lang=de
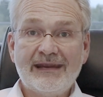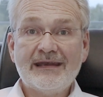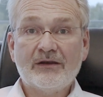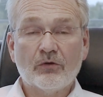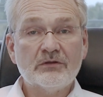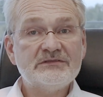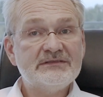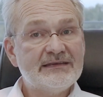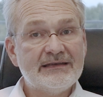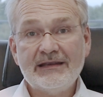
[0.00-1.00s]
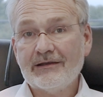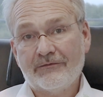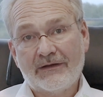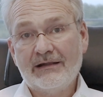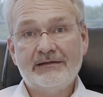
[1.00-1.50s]
Den können Sie sich nicht
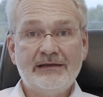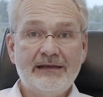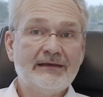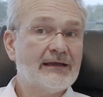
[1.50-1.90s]
auf Halde legen,